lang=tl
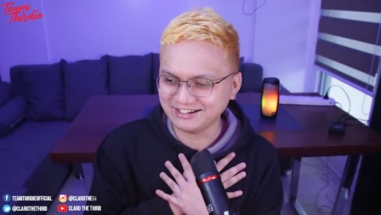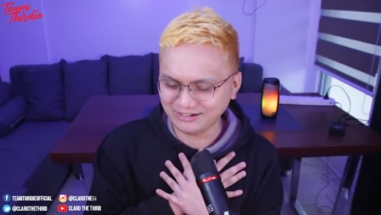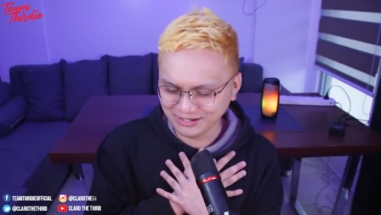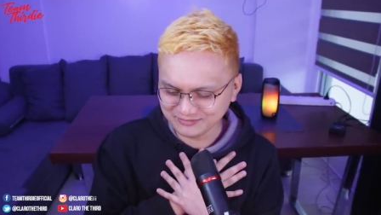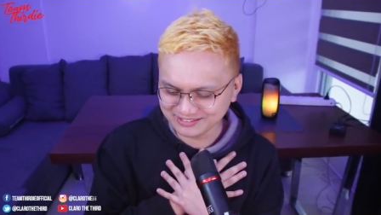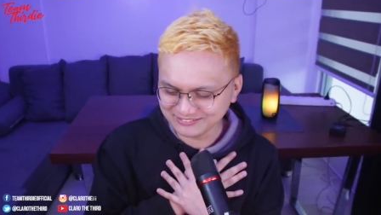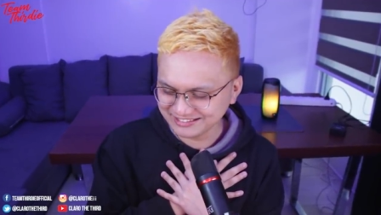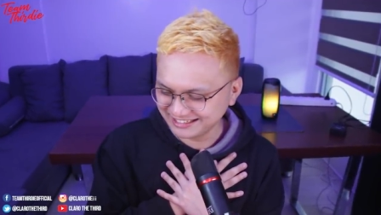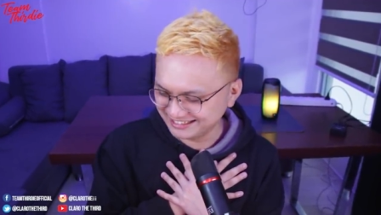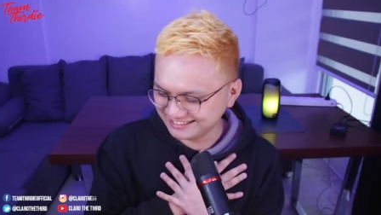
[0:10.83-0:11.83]
Hala, ba't ako
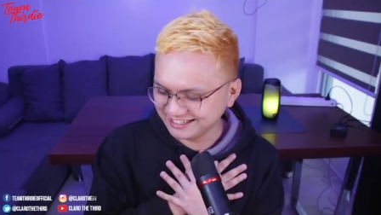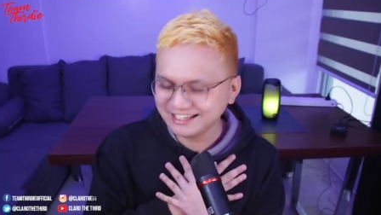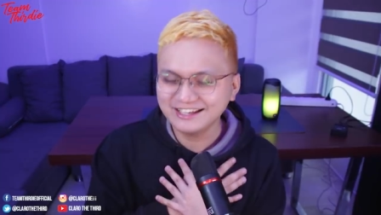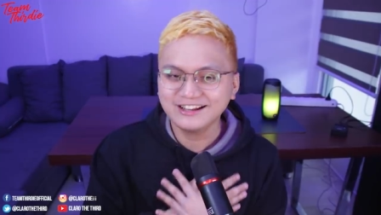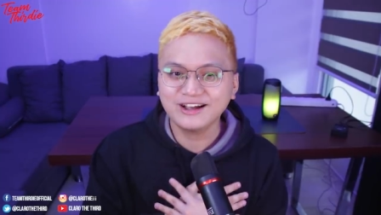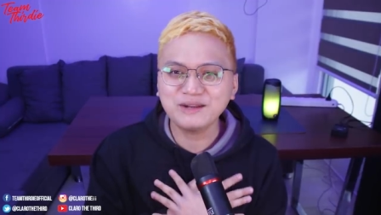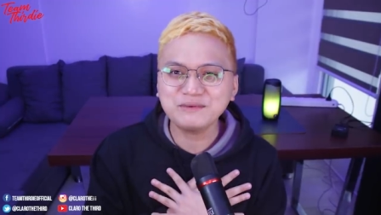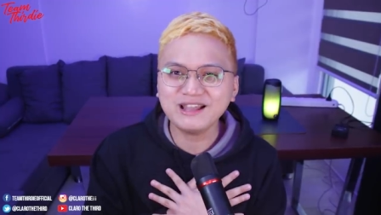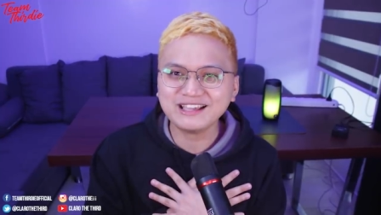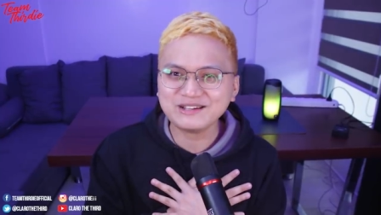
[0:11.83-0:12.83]
nai... Alam
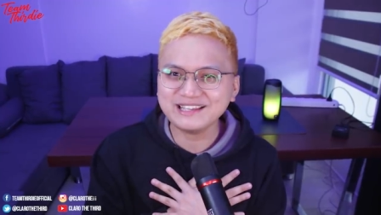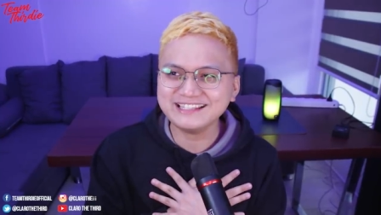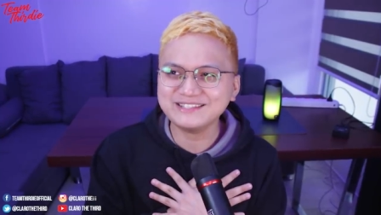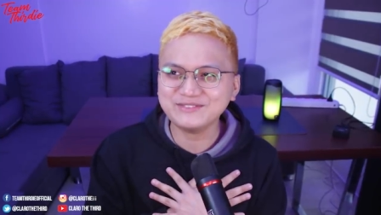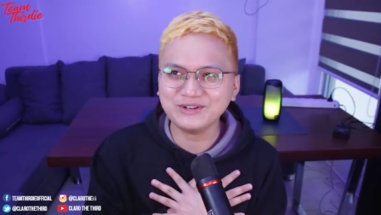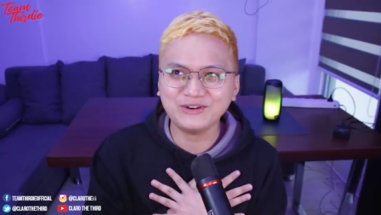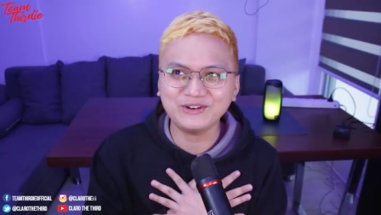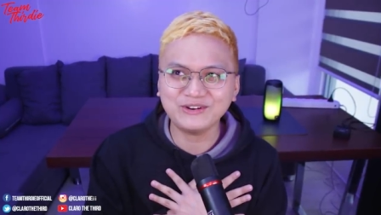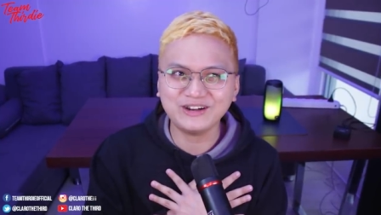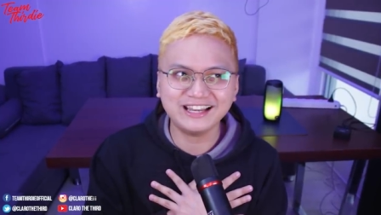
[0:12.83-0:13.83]
mo, lagi ko naisip yung
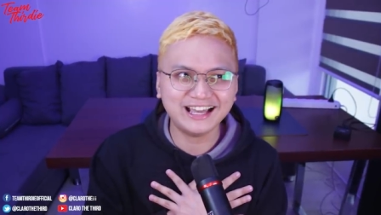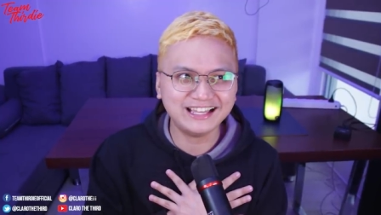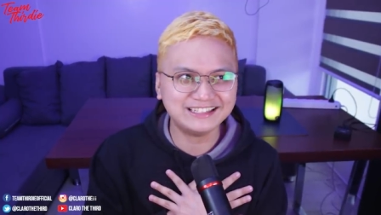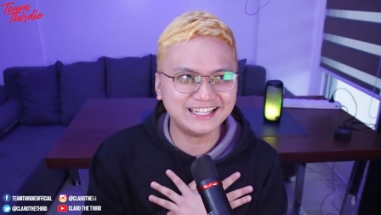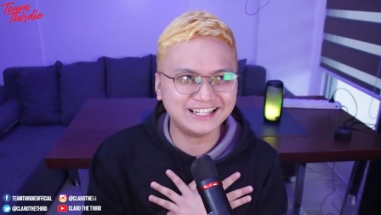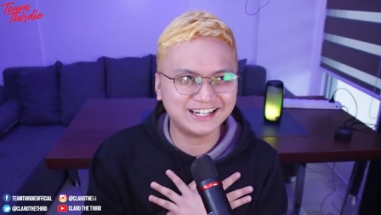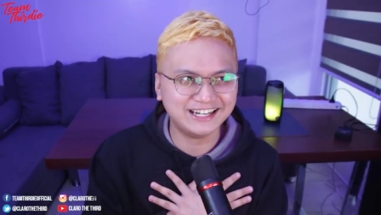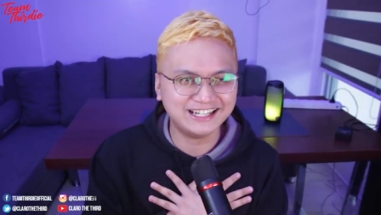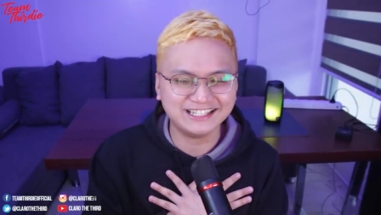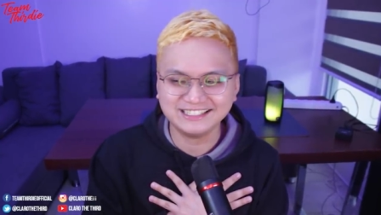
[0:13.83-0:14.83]
lolo ko. Hala,
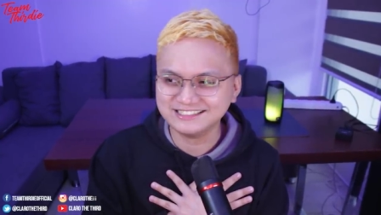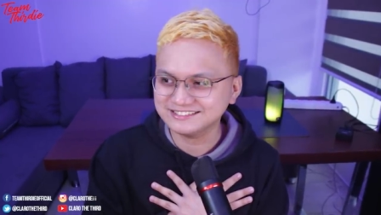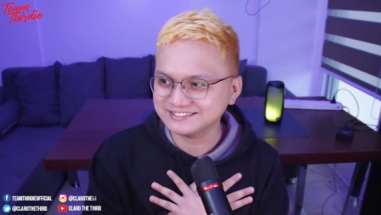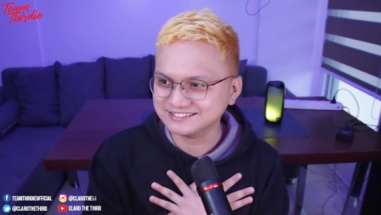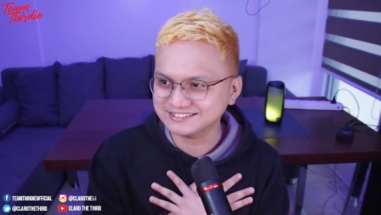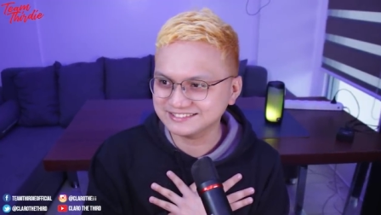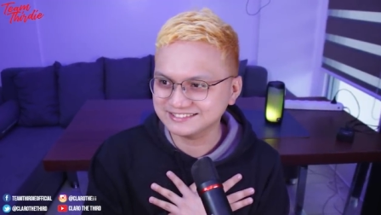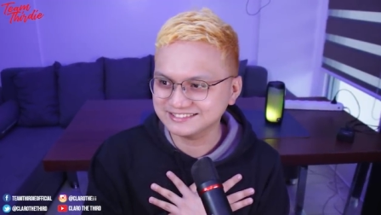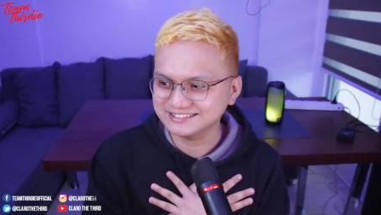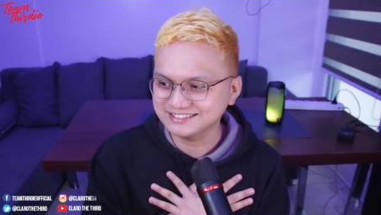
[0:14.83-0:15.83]
trigger!
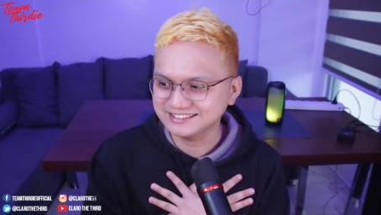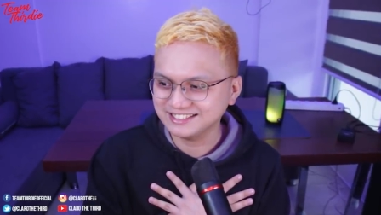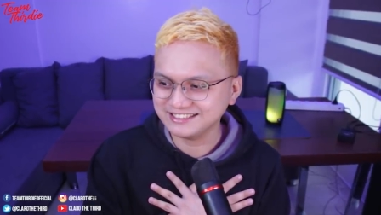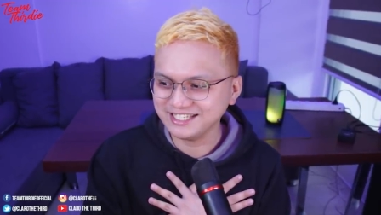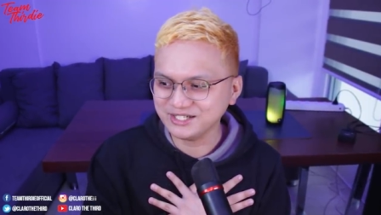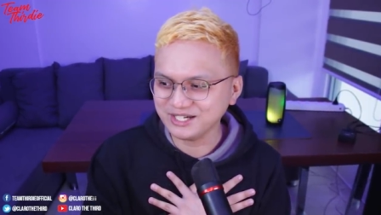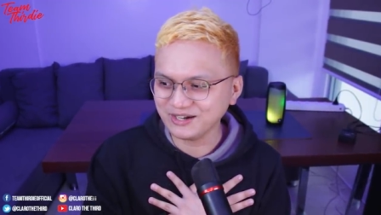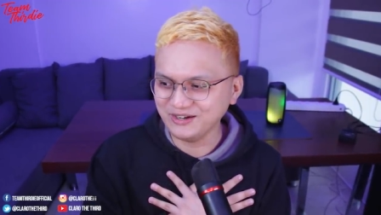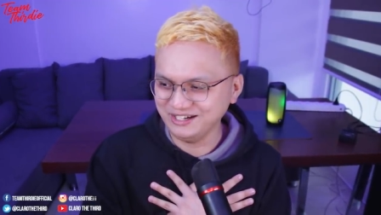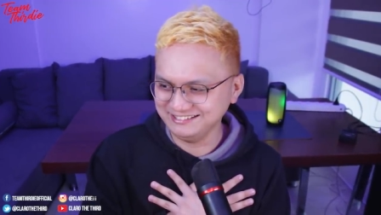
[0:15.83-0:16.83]
Na-trigger ako.